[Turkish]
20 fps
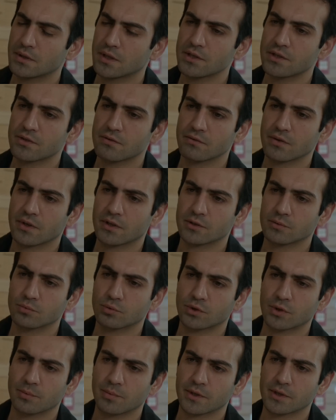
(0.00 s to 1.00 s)
Ne işin vardı
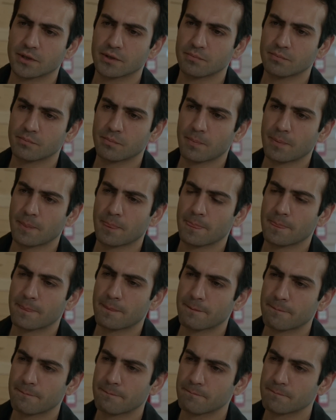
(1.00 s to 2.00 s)
burada peki?
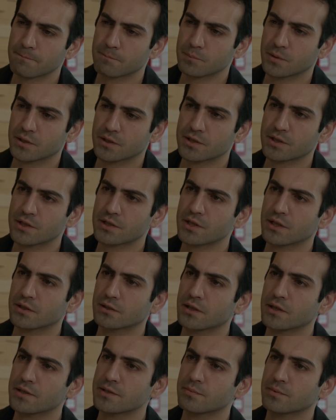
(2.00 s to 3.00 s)
Barış'a
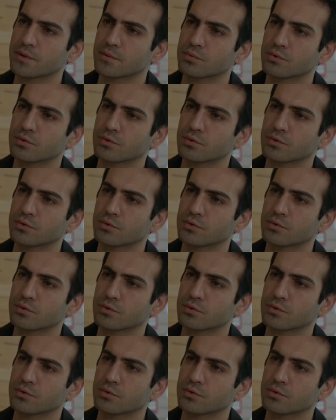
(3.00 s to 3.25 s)
şantaj mı